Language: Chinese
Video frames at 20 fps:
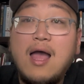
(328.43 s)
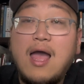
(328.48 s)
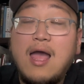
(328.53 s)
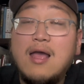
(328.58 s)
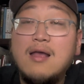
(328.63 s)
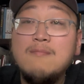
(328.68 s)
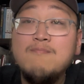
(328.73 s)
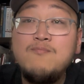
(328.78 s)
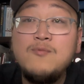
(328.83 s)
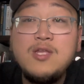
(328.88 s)

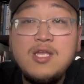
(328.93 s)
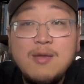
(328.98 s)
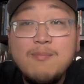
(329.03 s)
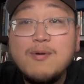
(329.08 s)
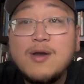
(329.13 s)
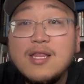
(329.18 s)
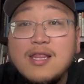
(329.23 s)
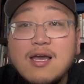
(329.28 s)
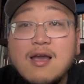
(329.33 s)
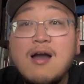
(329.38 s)
哎，那你
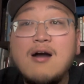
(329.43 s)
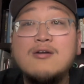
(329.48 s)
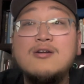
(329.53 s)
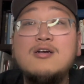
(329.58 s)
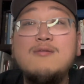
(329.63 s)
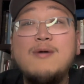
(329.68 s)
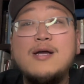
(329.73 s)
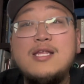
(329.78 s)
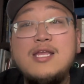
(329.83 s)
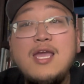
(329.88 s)
不跟他抗
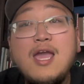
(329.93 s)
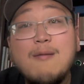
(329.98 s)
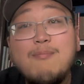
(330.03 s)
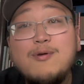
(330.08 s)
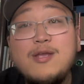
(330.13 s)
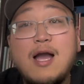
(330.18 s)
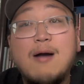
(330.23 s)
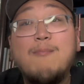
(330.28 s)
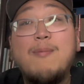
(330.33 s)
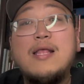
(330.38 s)
争吗？你也
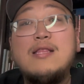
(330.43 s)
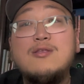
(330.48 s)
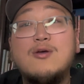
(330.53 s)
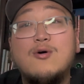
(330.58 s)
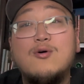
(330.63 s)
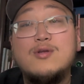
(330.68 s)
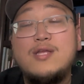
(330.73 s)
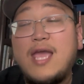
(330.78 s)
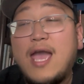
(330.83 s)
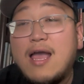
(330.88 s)
不想搬
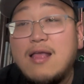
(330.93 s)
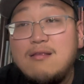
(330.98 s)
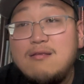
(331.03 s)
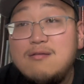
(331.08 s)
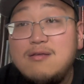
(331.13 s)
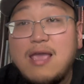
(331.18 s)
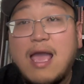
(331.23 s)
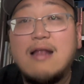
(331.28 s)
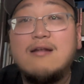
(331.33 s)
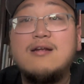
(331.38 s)
走，你还
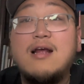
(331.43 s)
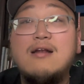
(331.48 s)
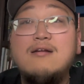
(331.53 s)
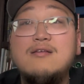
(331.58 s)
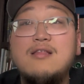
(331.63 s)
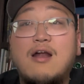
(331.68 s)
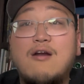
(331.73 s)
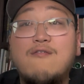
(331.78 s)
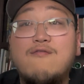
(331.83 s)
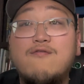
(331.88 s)
眼馋着
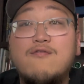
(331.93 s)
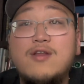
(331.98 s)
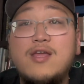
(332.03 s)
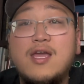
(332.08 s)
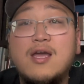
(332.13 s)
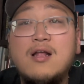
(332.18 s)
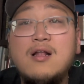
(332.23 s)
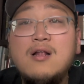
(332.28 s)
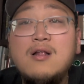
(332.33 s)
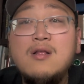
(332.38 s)
点福利。